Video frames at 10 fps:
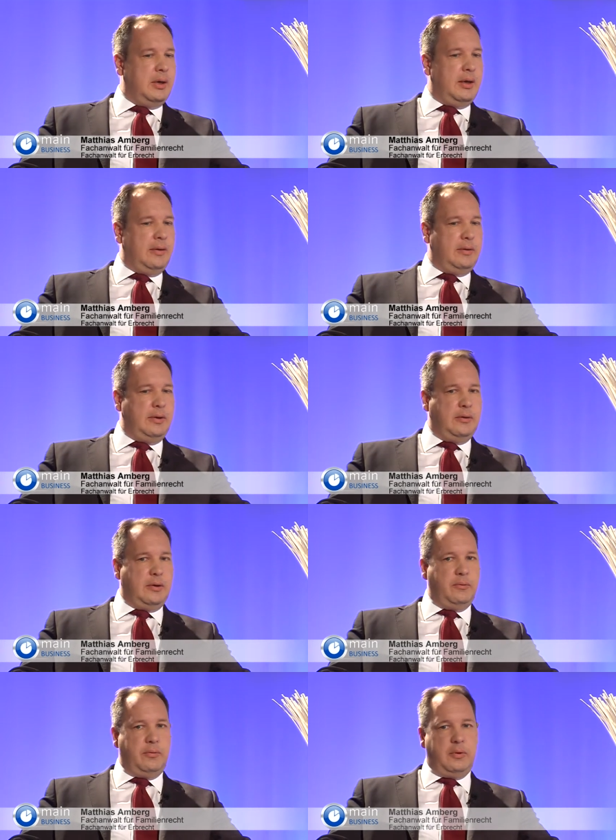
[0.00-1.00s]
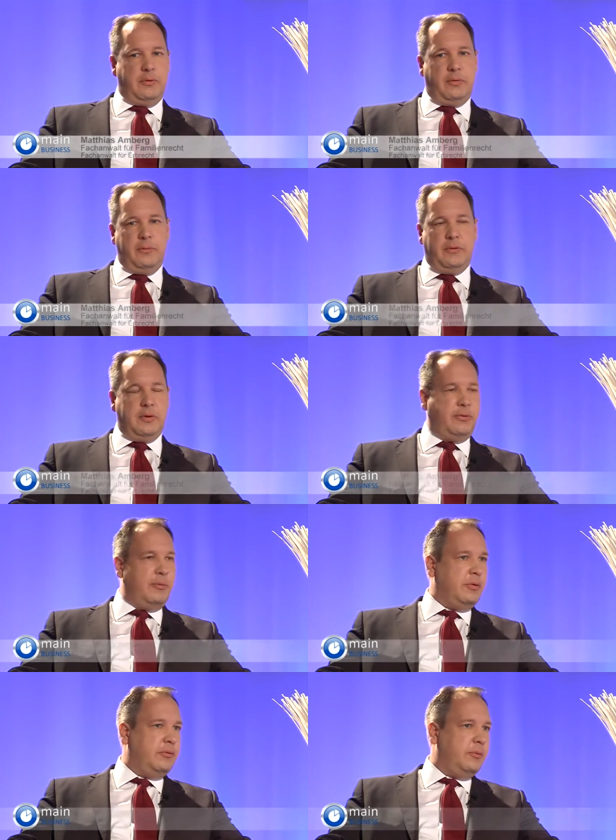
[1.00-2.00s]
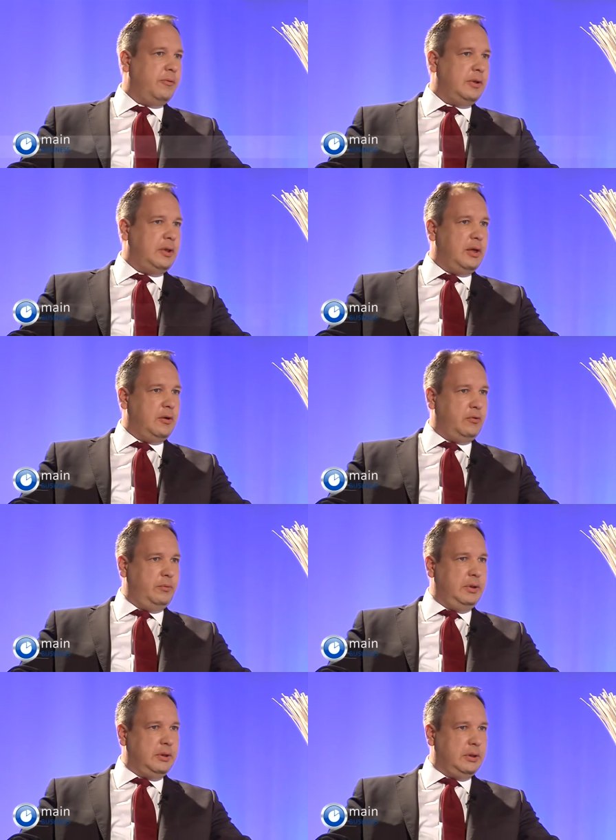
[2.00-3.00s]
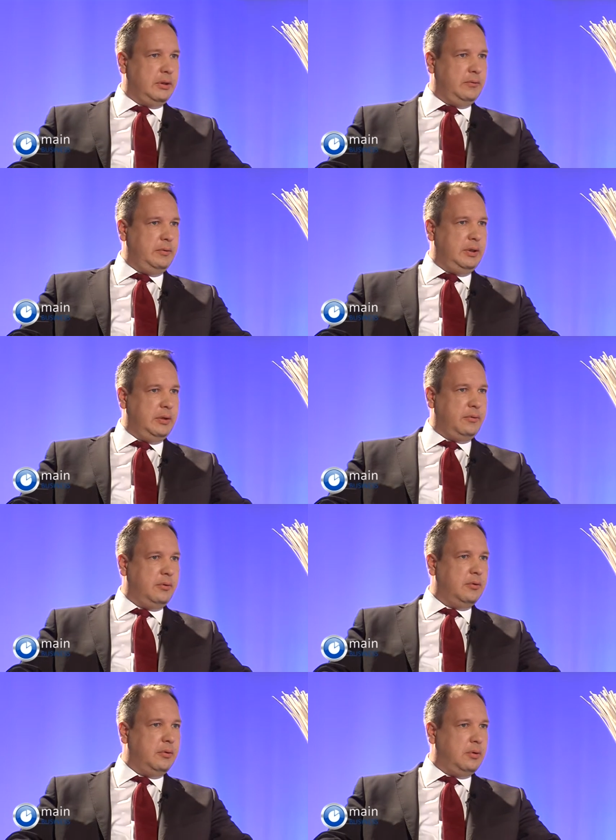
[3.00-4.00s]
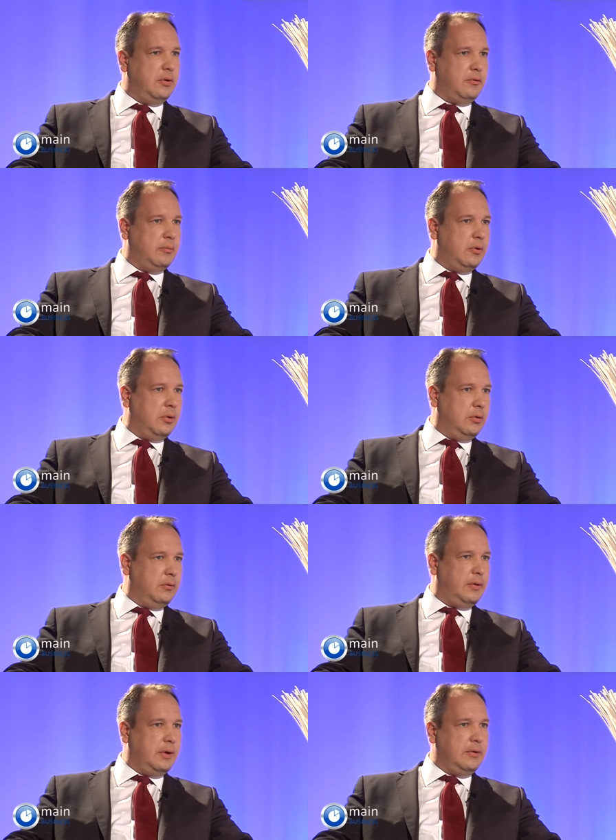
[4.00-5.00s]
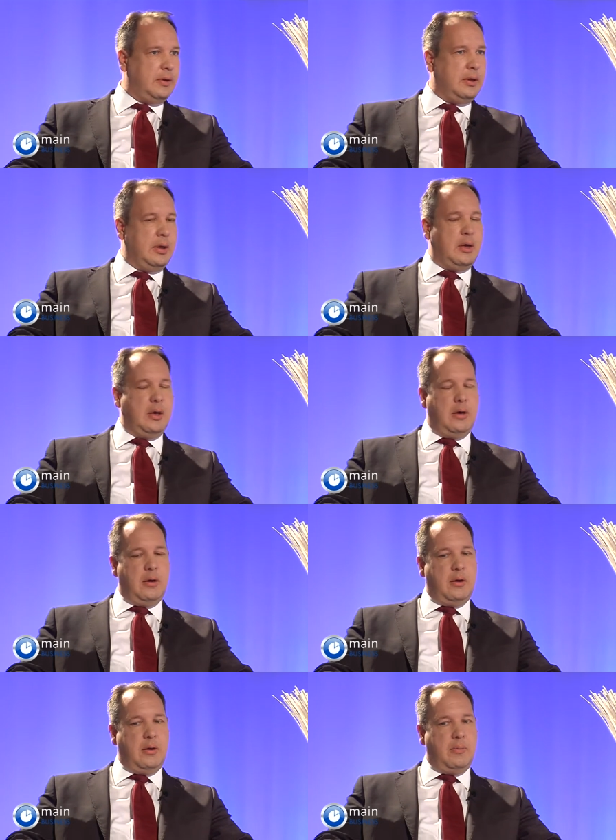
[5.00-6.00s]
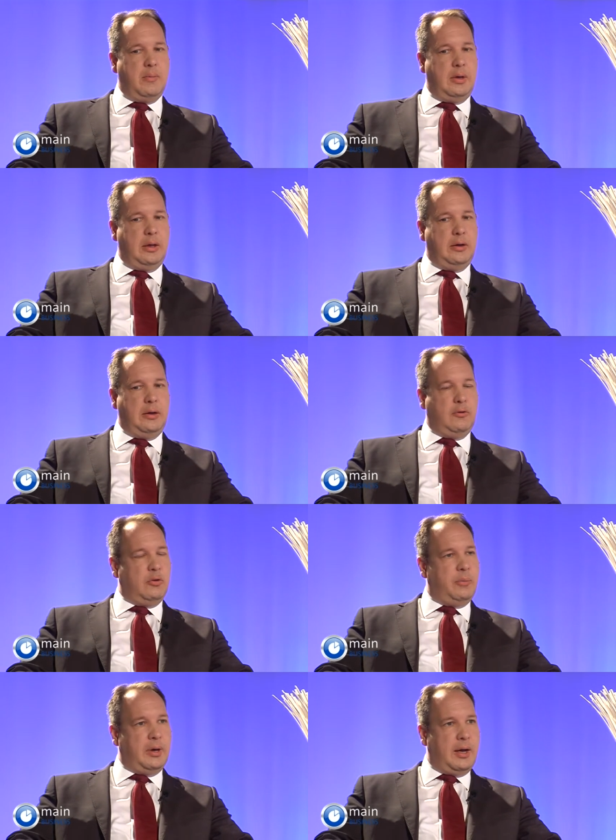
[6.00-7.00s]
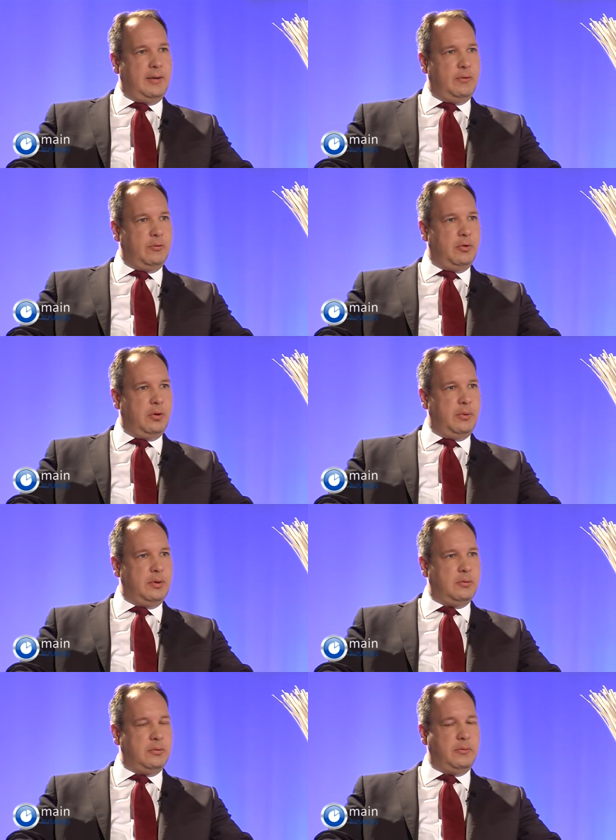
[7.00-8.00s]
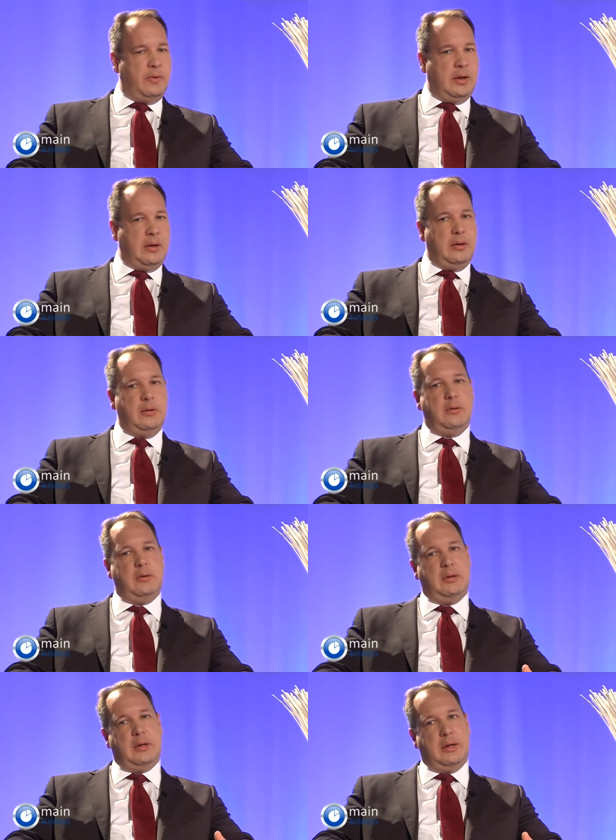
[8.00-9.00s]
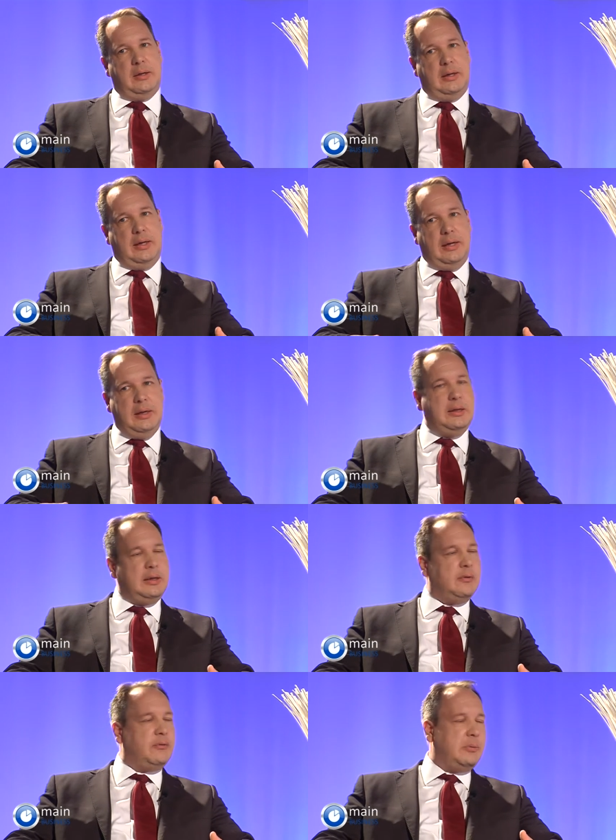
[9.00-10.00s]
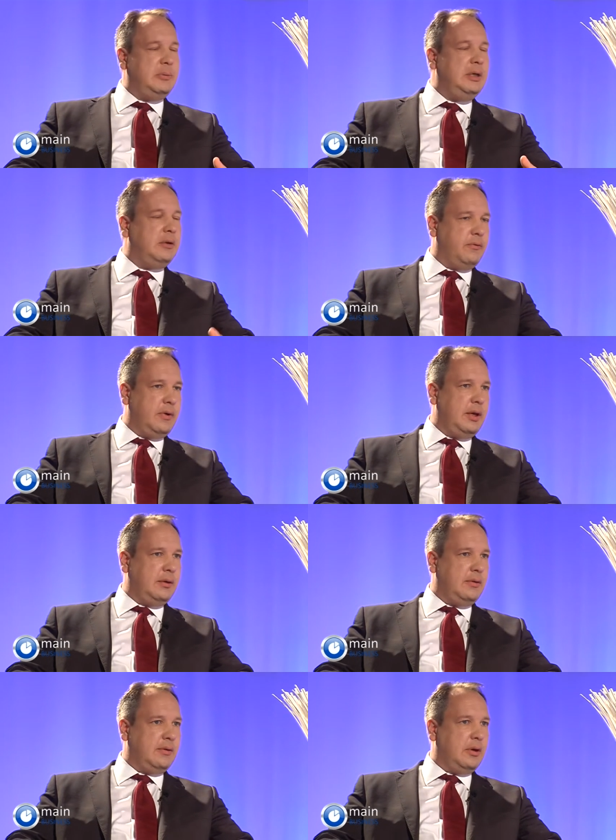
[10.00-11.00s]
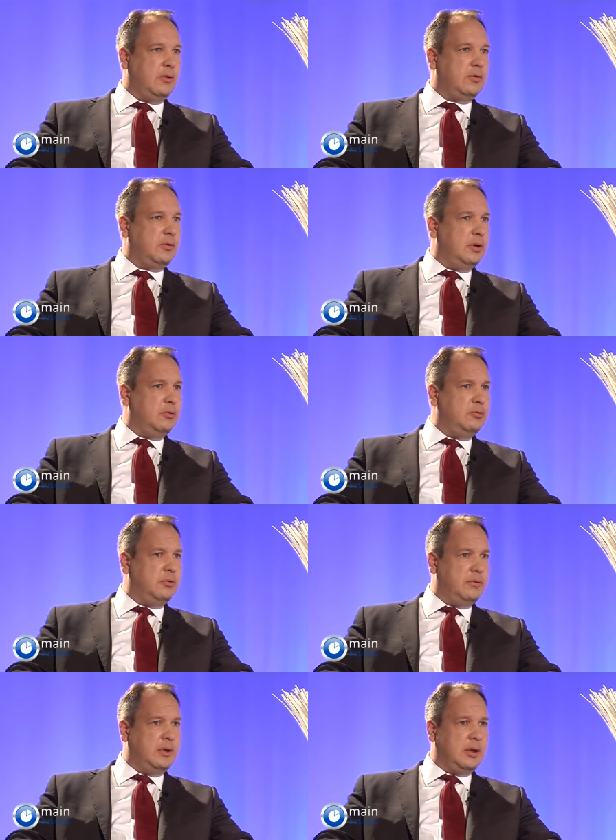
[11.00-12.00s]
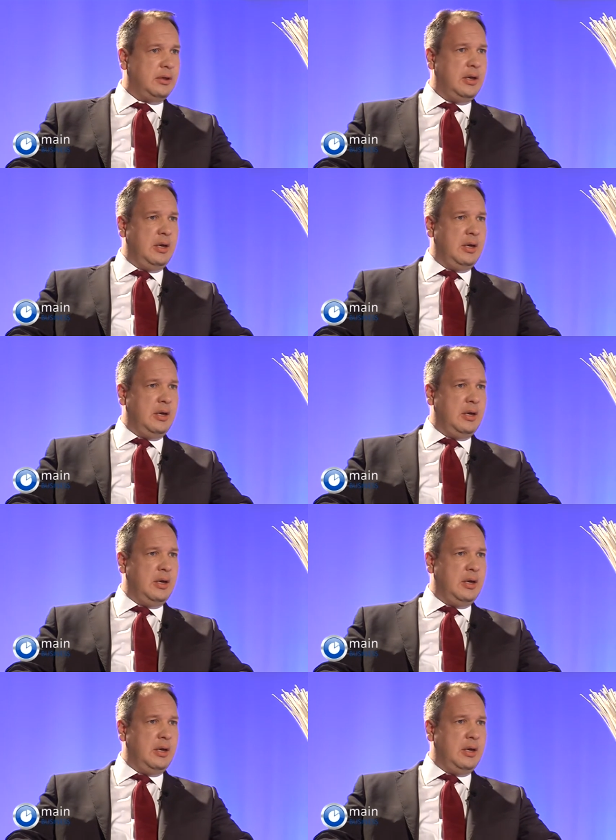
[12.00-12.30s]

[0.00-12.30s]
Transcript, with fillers: Es ist dann für eine 50-, 55-Jährige schwierig, wieder von heute auf morgen quasi ähm, in den Job reinzukommen. Und wenn da die ehelichen Familienverhältnisse auch sehr gut waren,